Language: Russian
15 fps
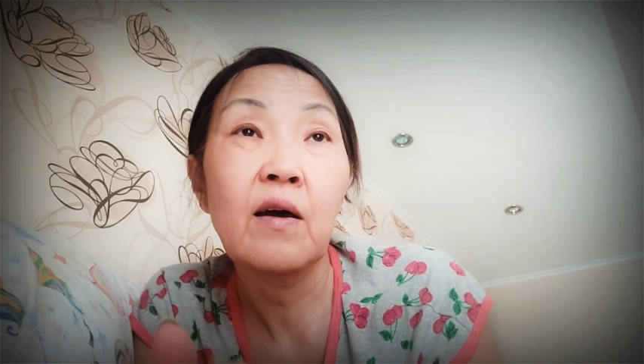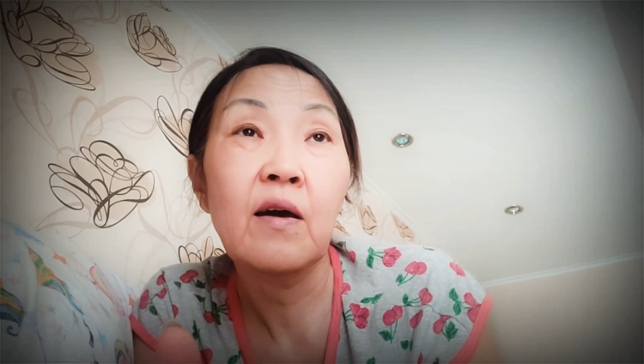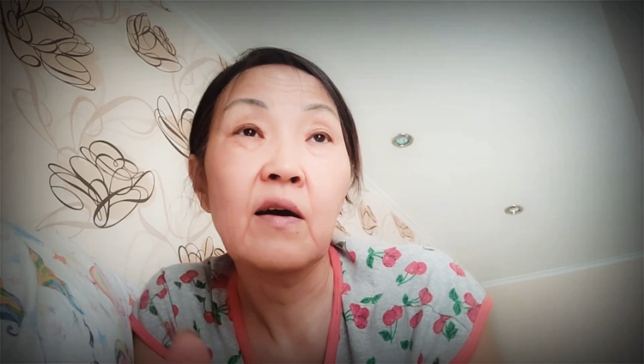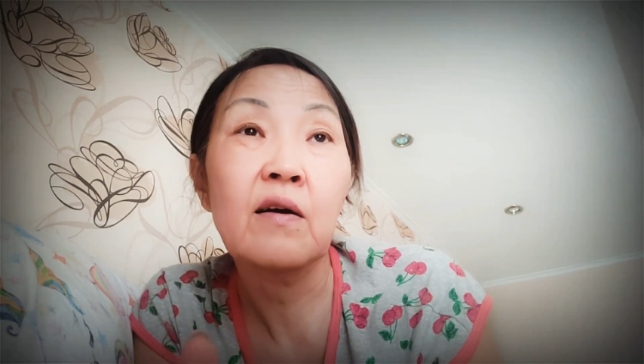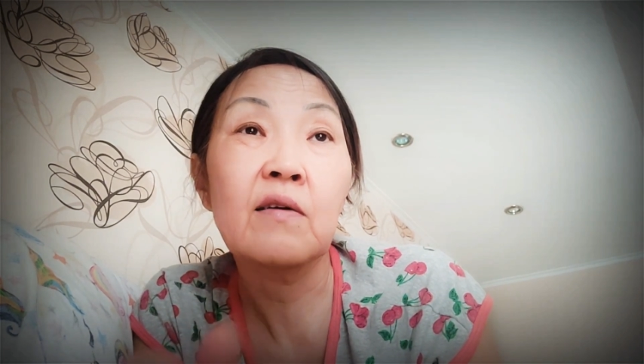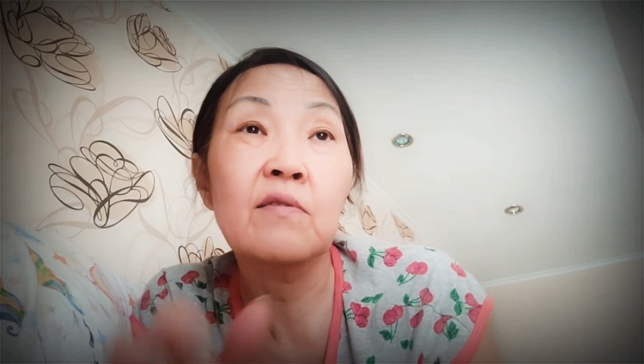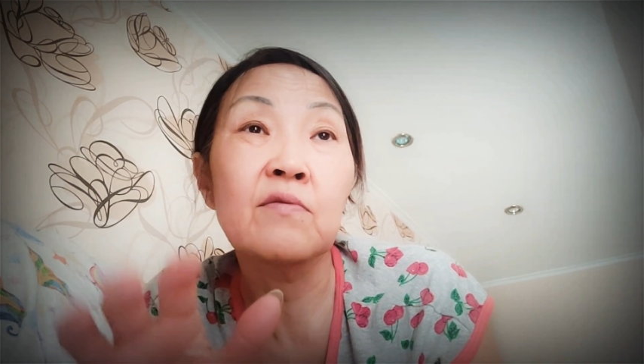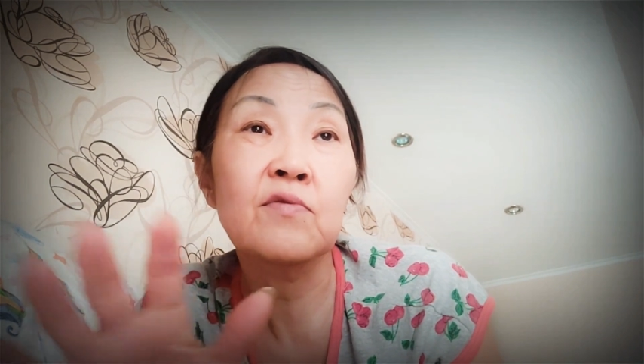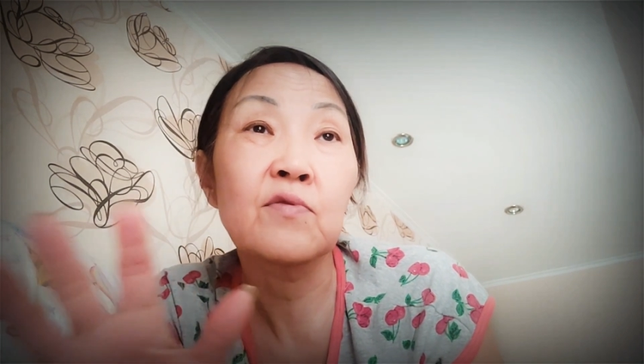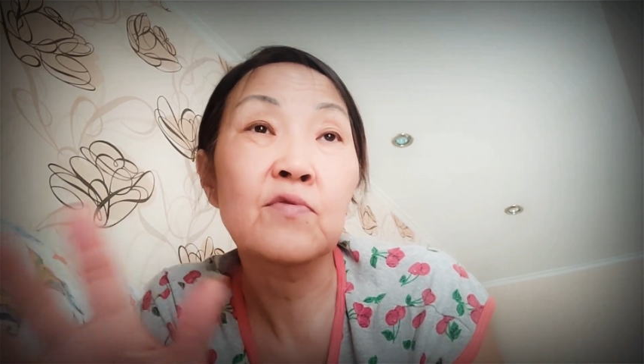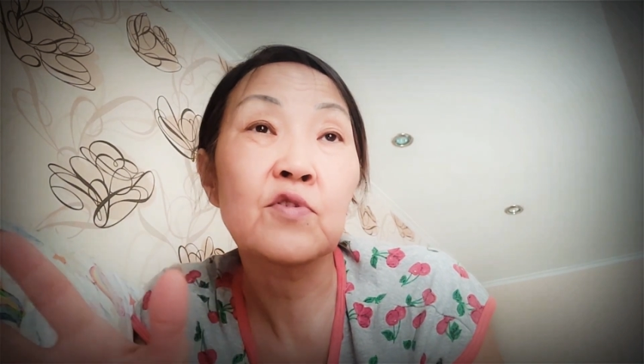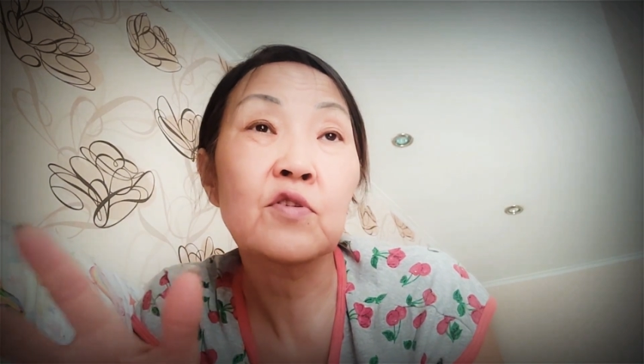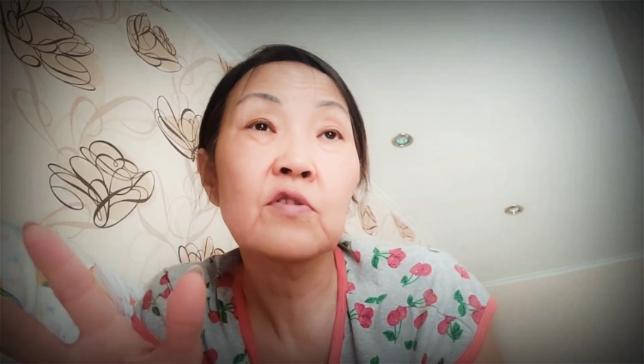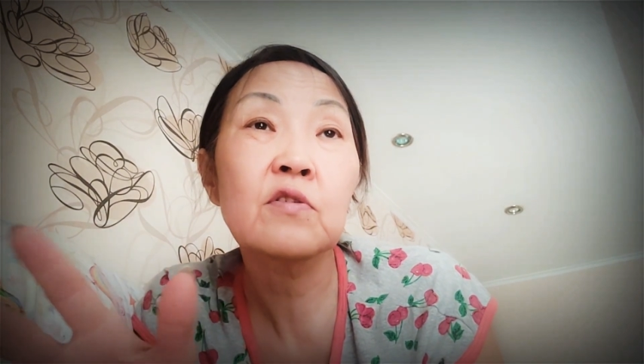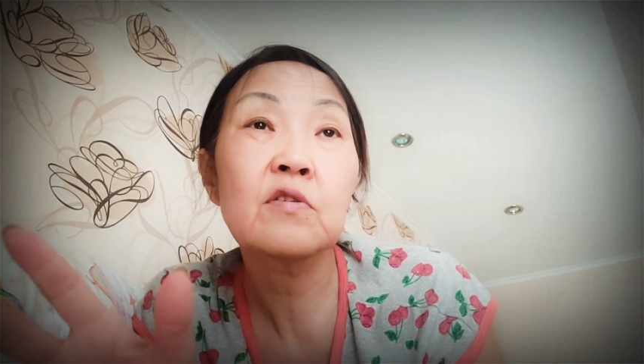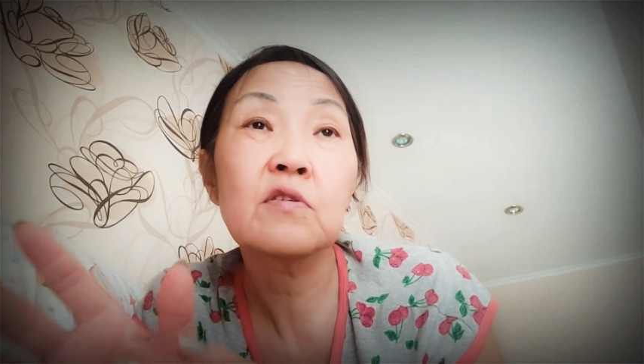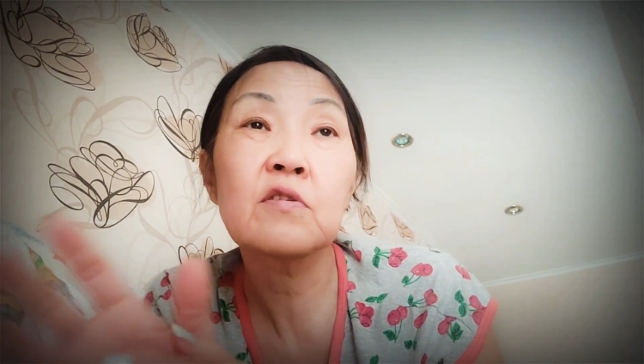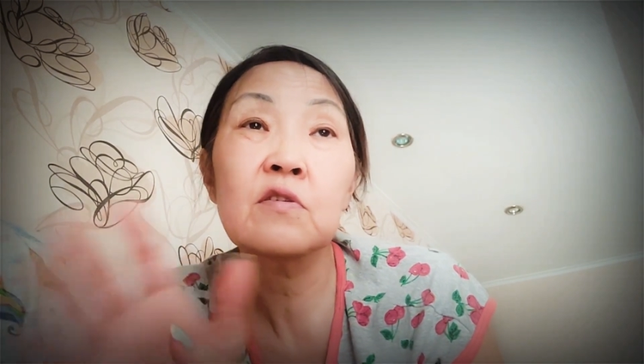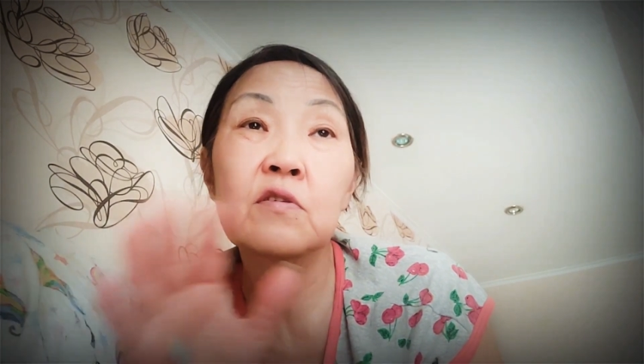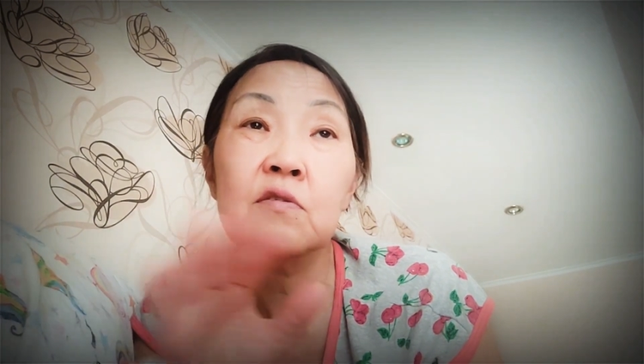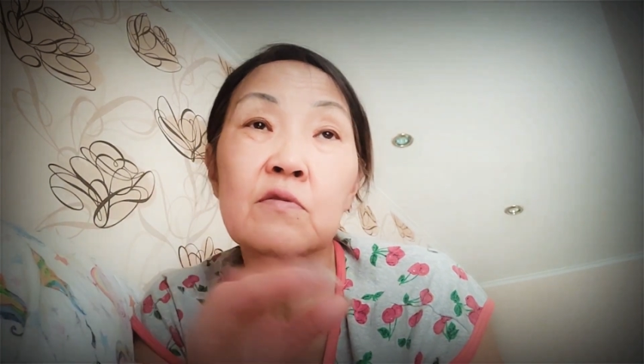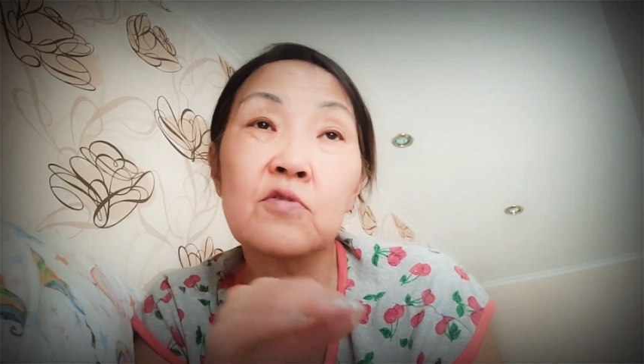А, вот это
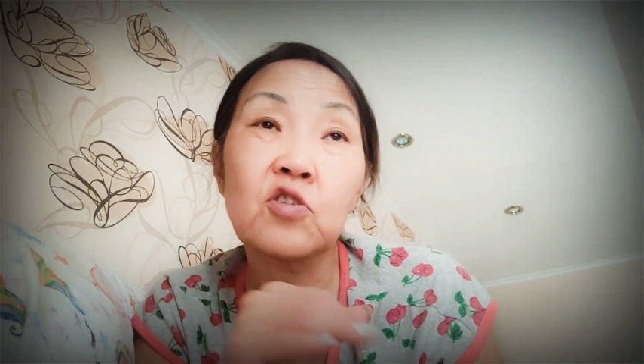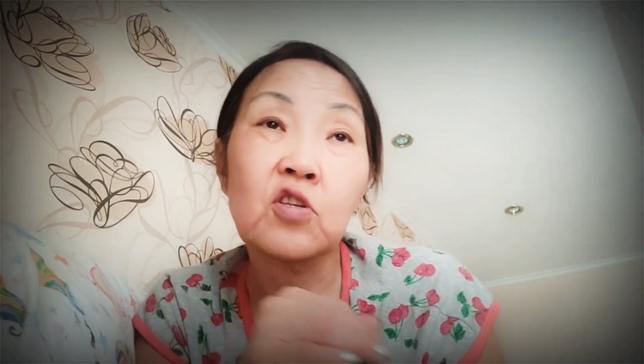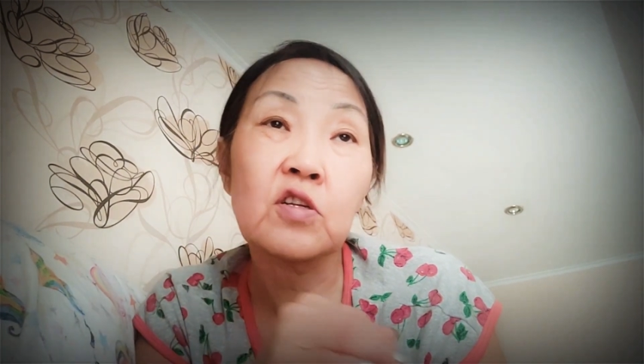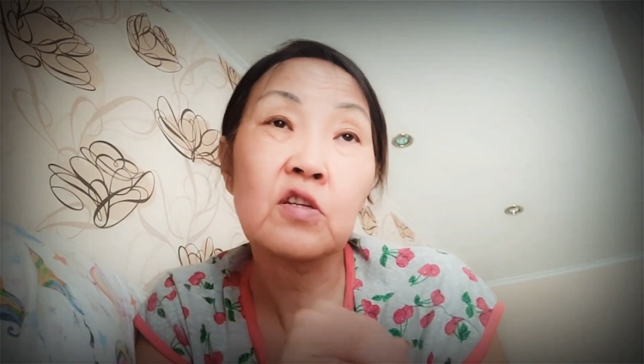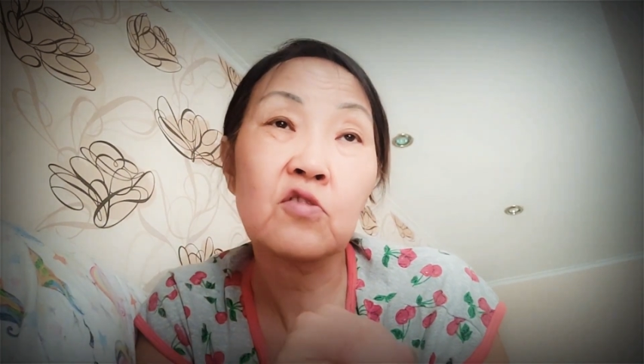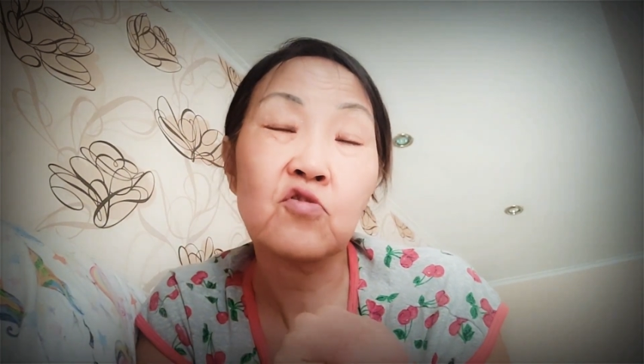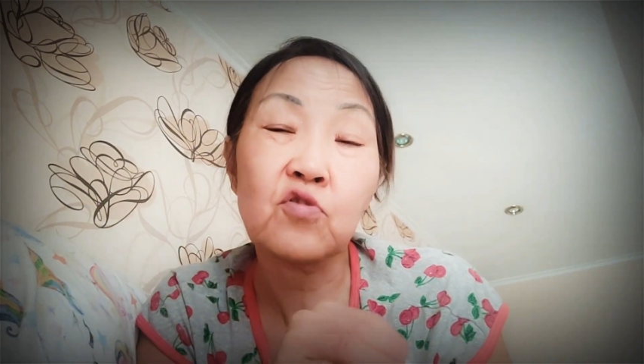и желательно,